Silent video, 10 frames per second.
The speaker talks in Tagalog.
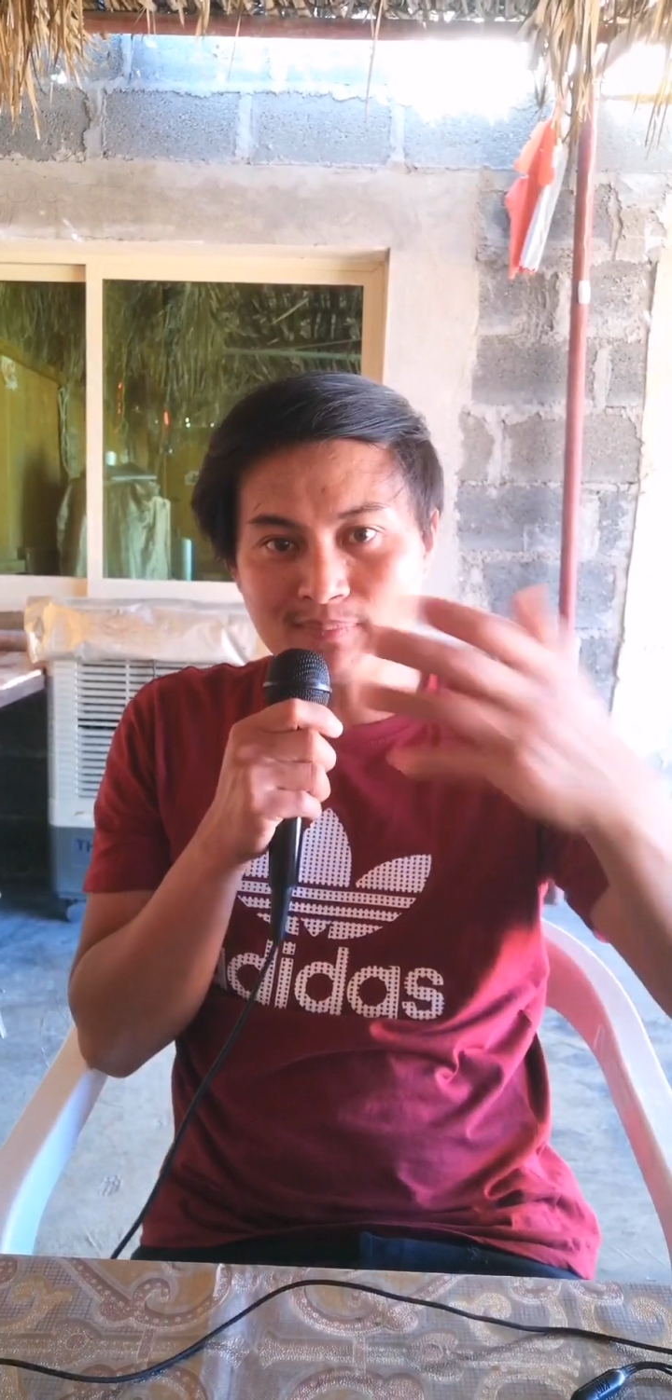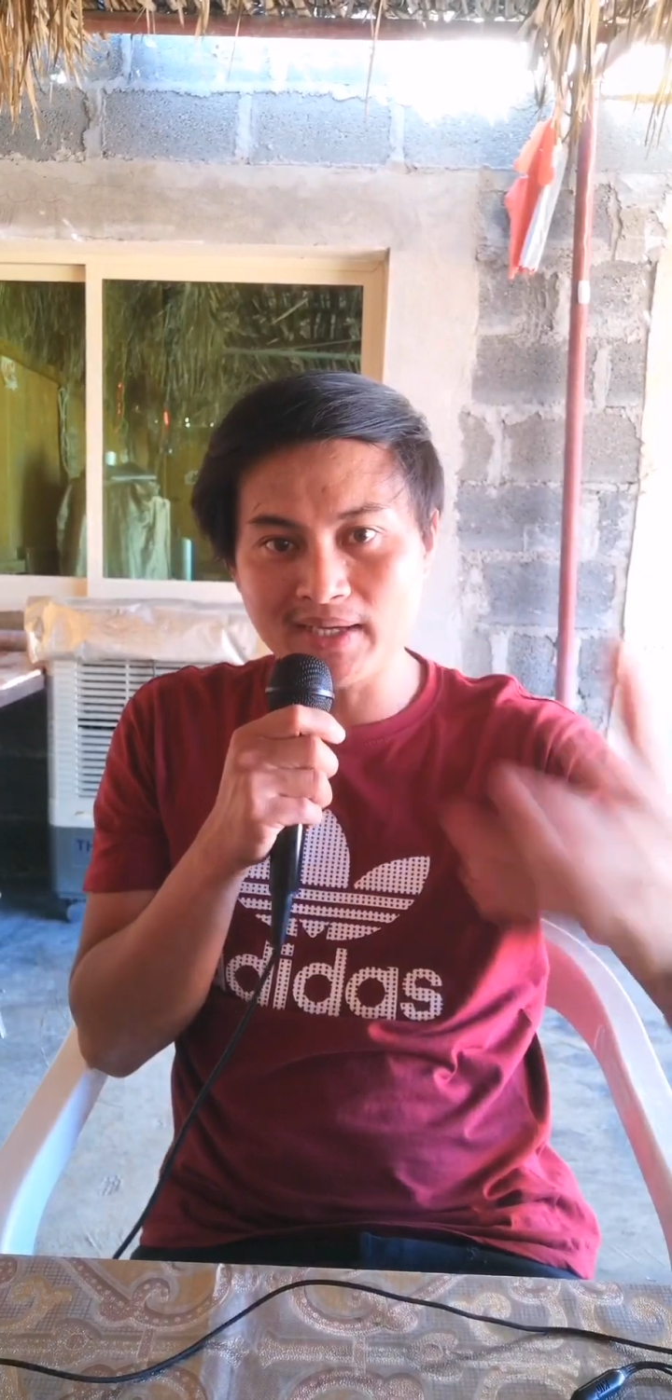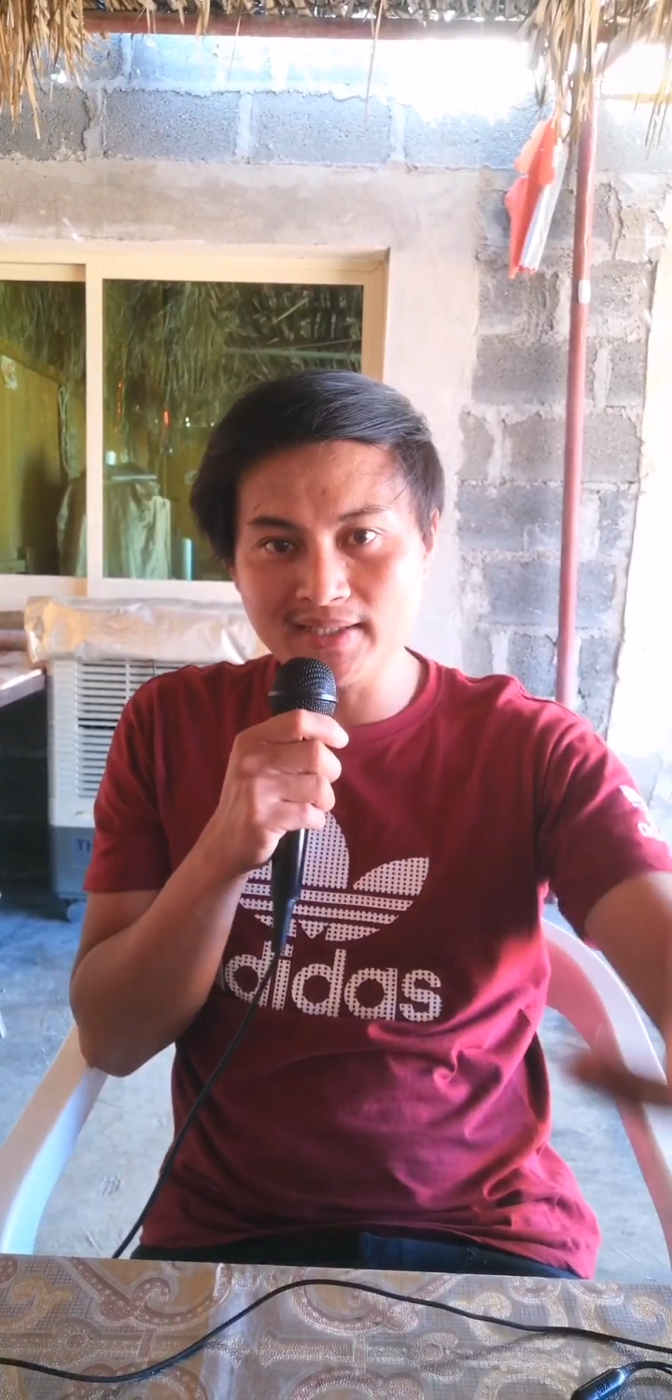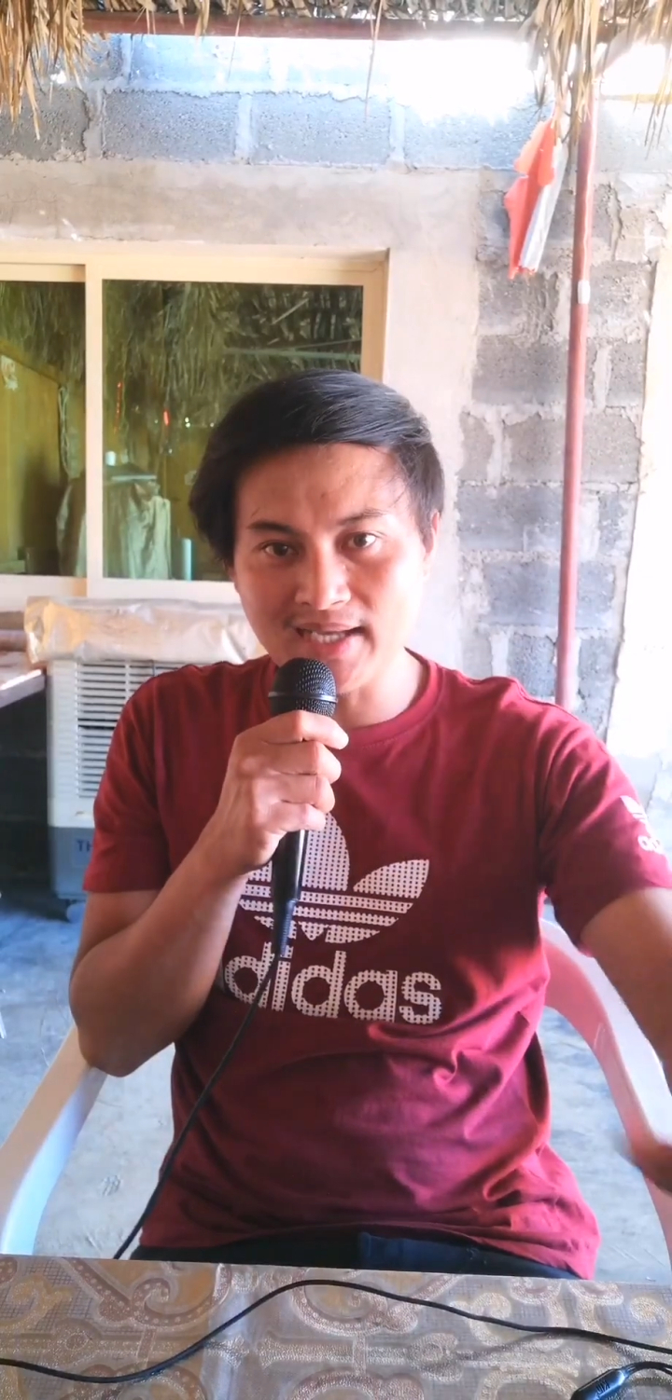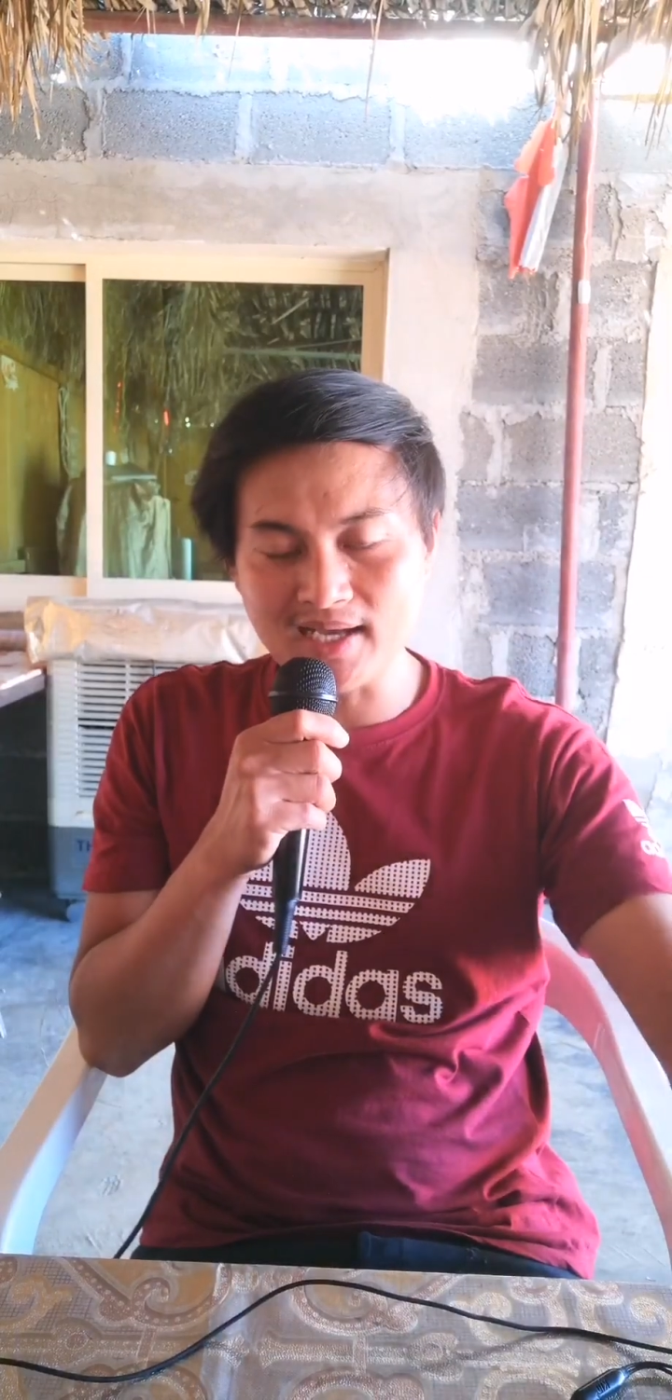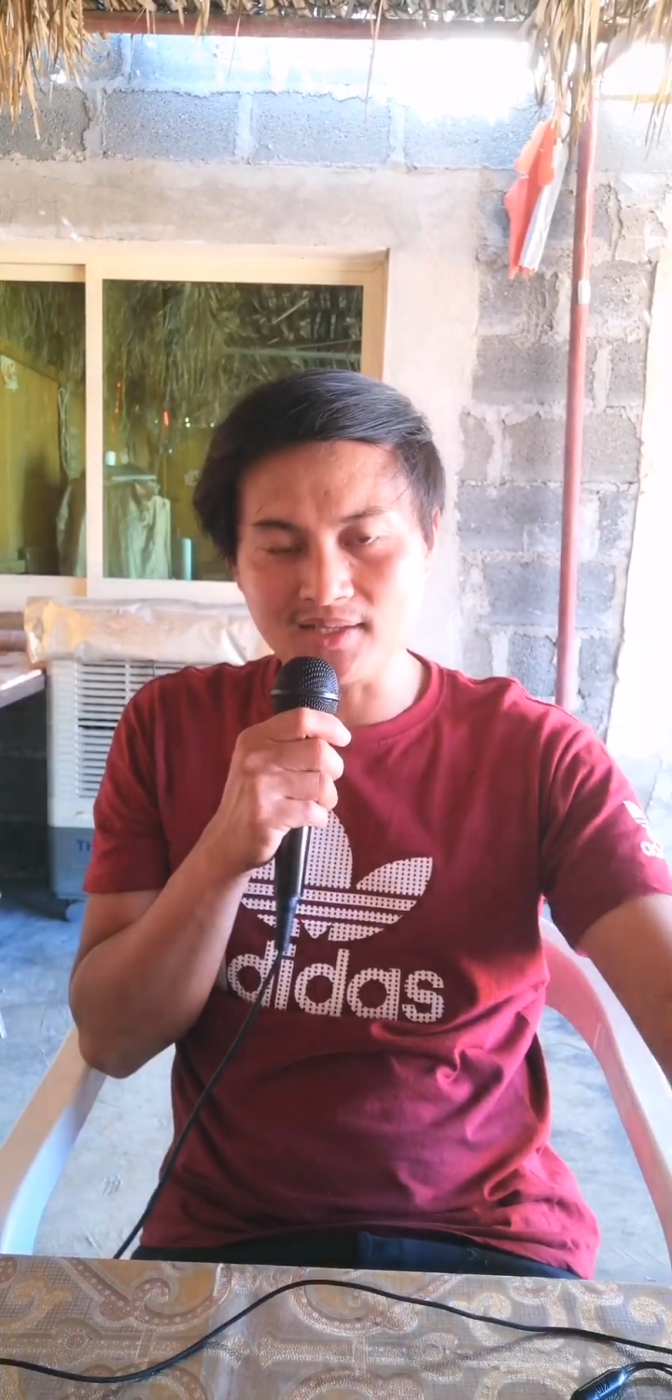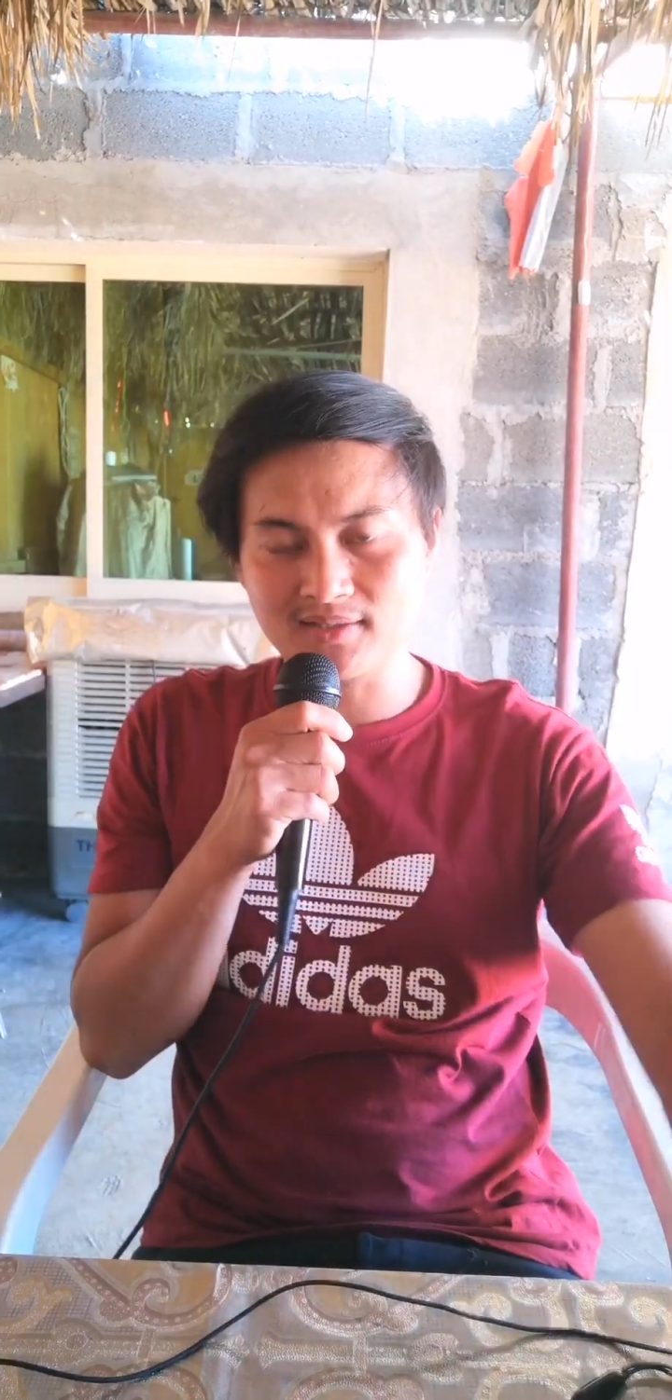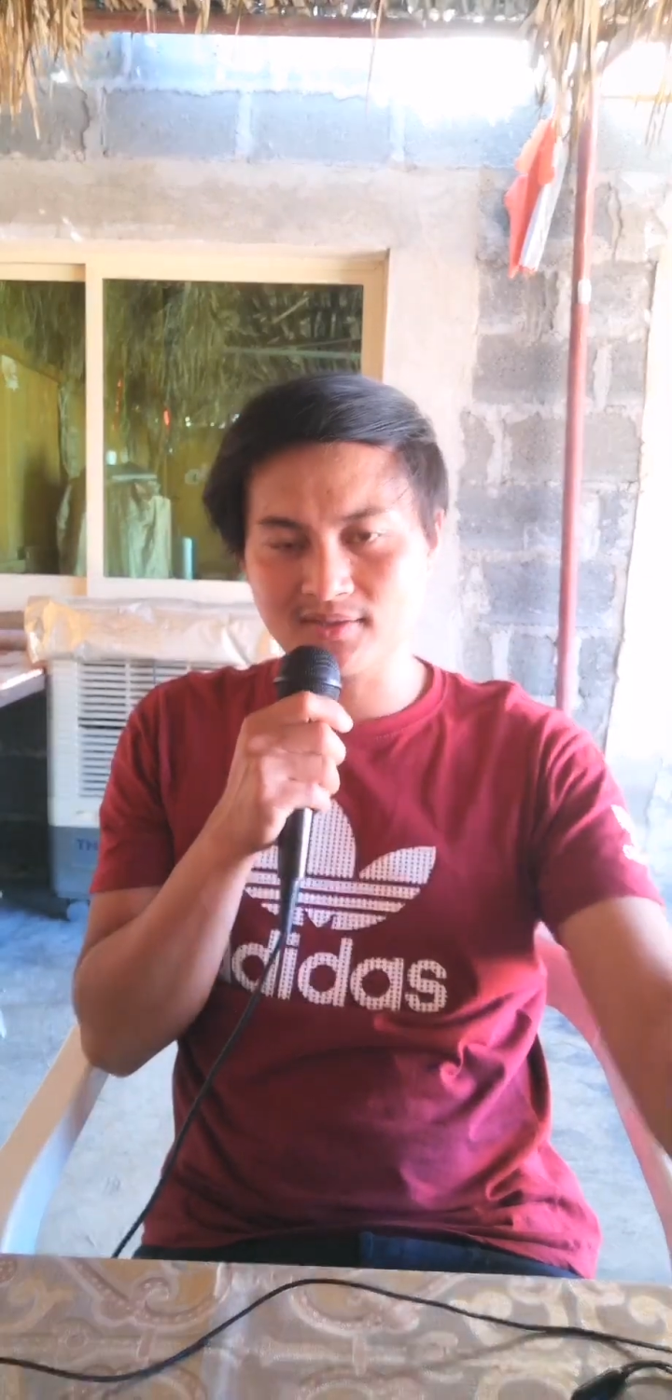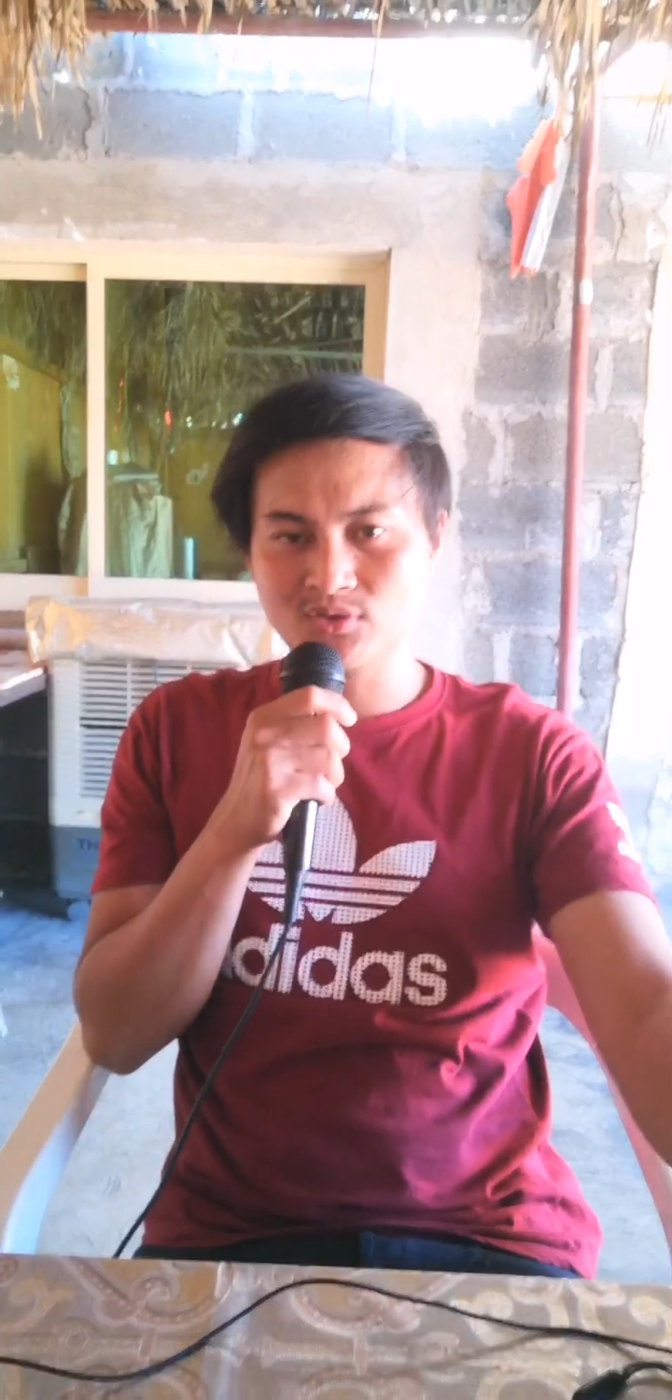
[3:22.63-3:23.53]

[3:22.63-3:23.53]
ay nagbalita